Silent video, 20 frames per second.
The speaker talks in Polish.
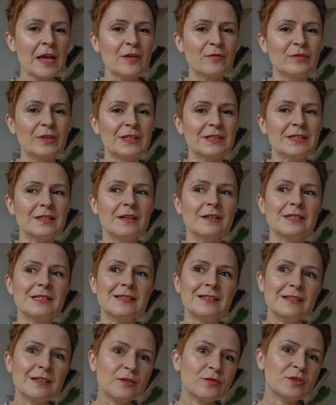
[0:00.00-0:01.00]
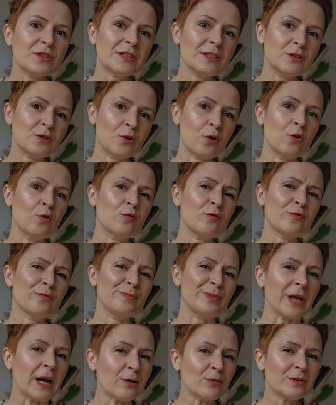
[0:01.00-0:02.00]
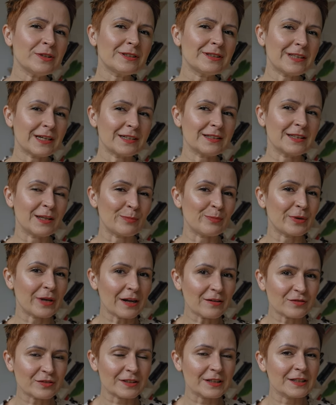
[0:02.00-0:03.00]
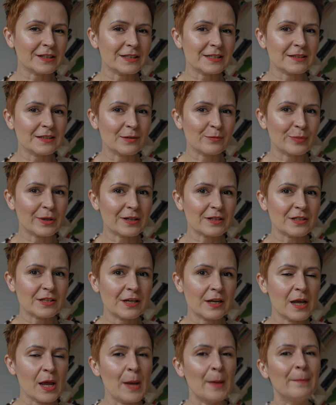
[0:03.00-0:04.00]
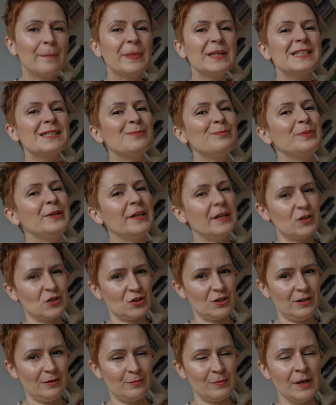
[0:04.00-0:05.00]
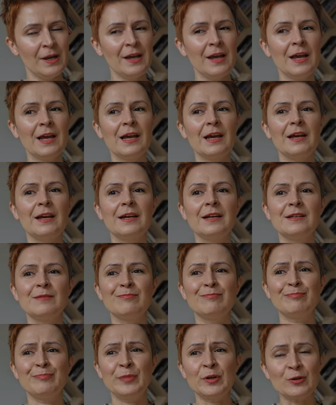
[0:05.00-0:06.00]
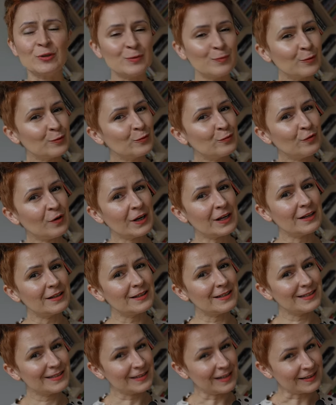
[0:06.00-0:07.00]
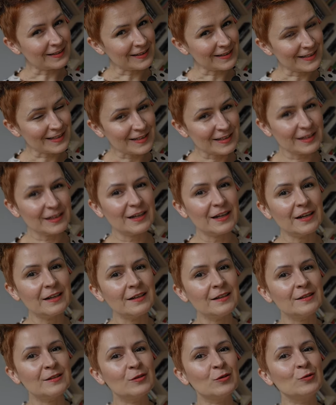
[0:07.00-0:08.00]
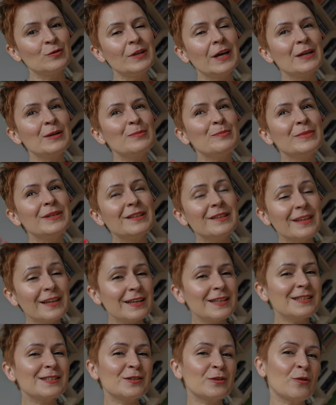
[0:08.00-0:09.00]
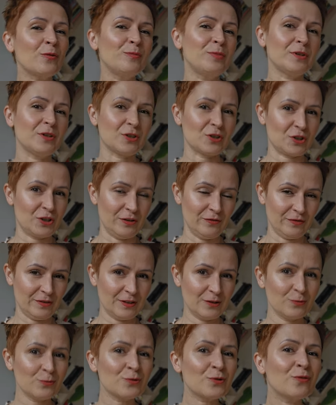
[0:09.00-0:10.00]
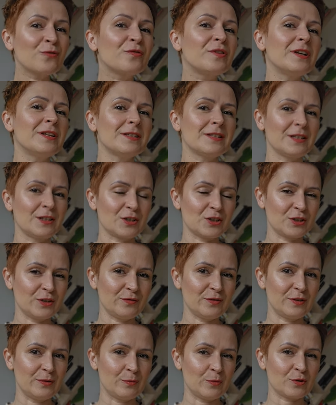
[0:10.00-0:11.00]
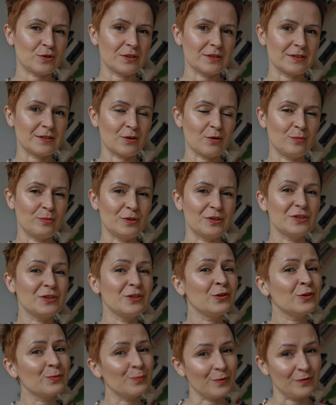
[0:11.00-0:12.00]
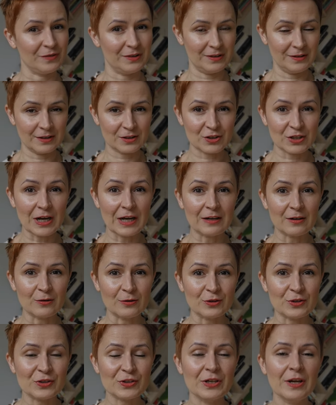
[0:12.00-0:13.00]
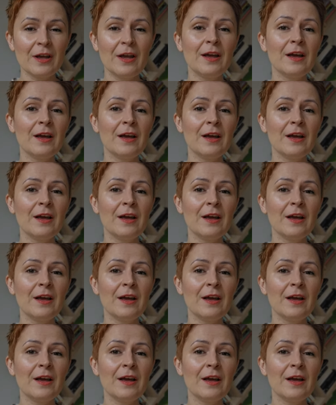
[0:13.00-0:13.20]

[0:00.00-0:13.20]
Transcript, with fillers: Więc z tych wszystkich kolorów biały tak naprawdę jest najbardziej bezpiecznym. E, biorąc pod uwagę statystykę, to najmniej zrobi krzywdy. Dużo więcej krzywdy może zrobić nieodpowiednia szarość,